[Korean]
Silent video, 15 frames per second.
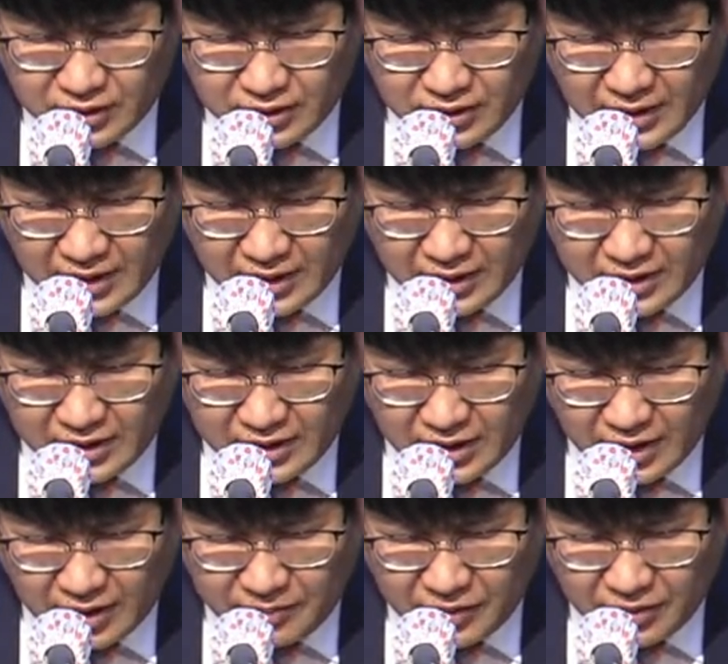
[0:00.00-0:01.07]
은혜
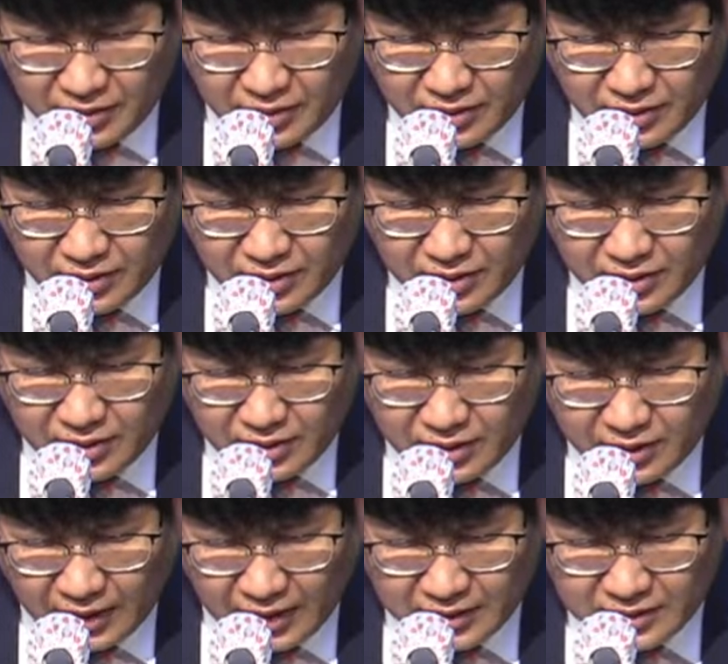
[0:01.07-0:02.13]
기대하며
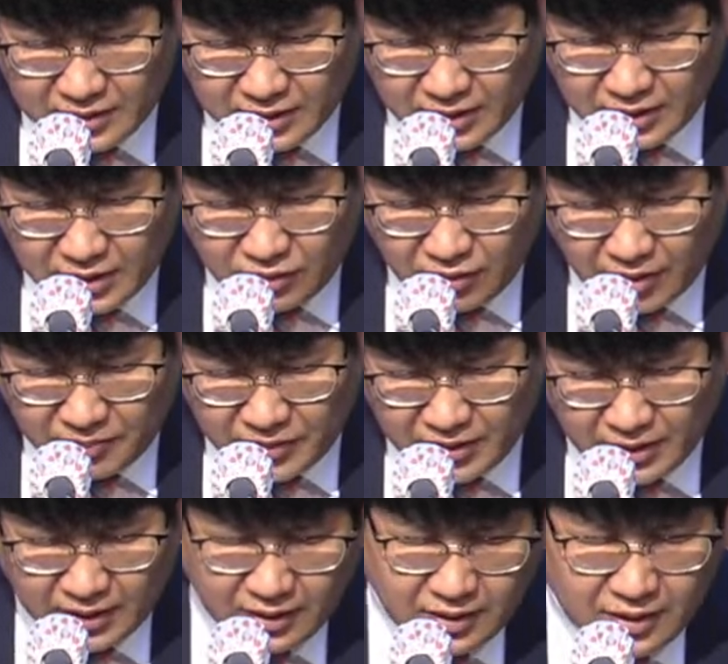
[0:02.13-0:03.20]
간절히
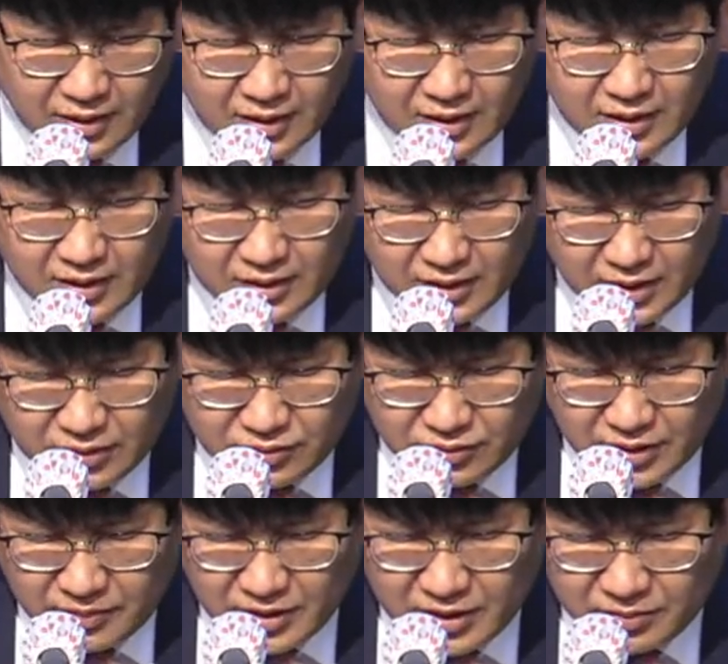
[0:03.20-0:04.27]
기도합니다.
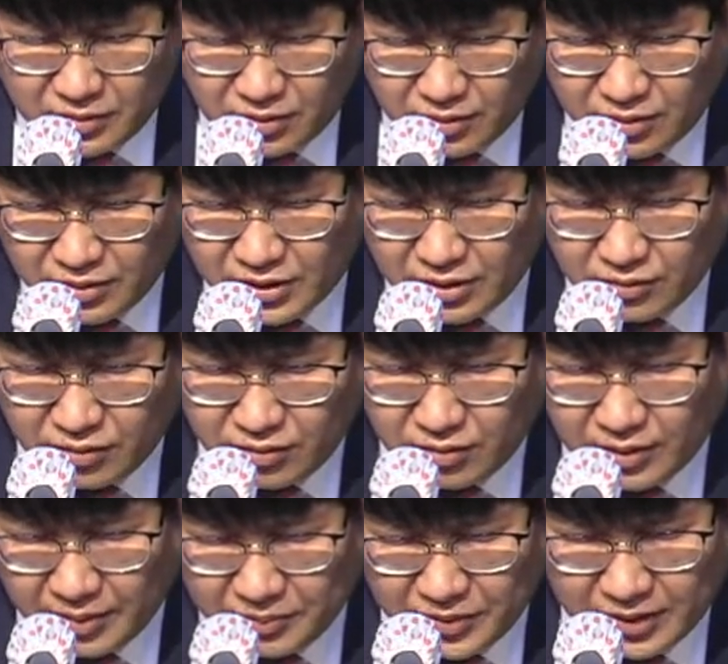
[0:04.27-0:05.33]
예수님 이름으로
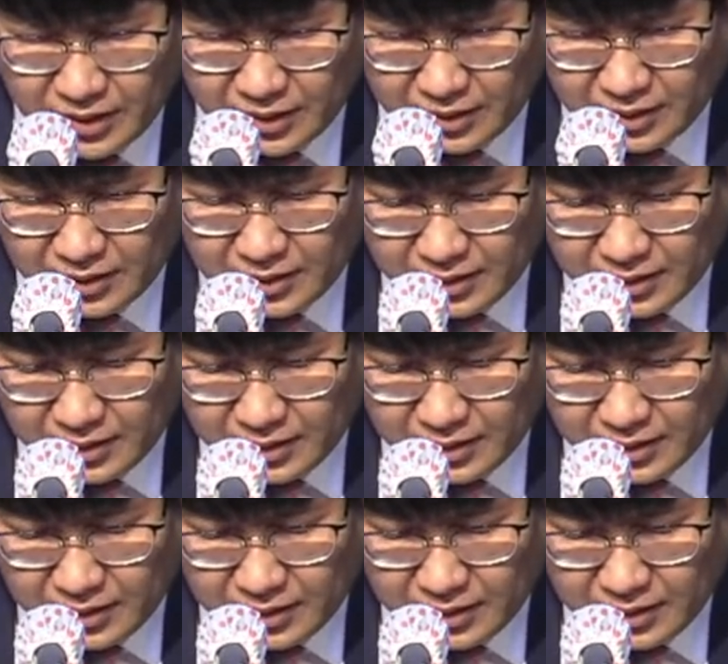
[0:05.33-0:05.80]
기도합니다.